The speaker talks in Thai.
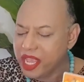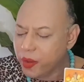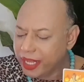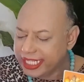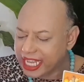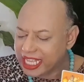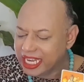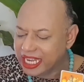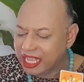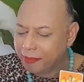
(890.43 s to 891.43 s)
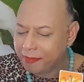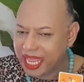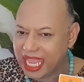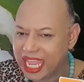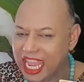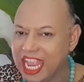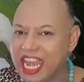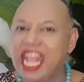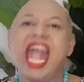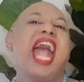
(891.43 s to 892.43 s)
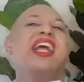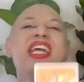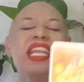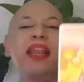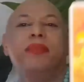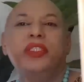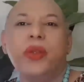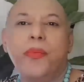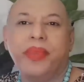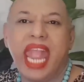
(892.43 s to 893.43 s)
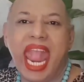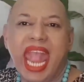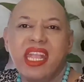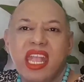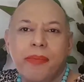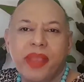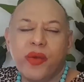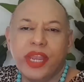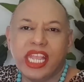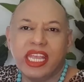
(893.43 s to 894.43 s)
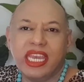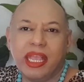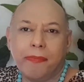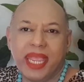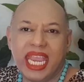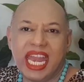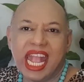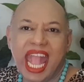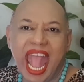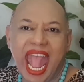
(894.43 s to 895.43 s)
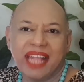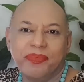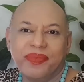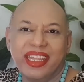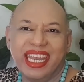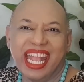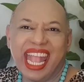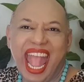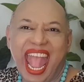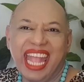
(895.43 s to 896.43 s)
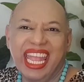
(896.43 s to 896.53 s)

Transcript: ควรจะเกิน1ปีนะคะท่านผู้ชมนะไม่ควรเกิน1ปีนะคะ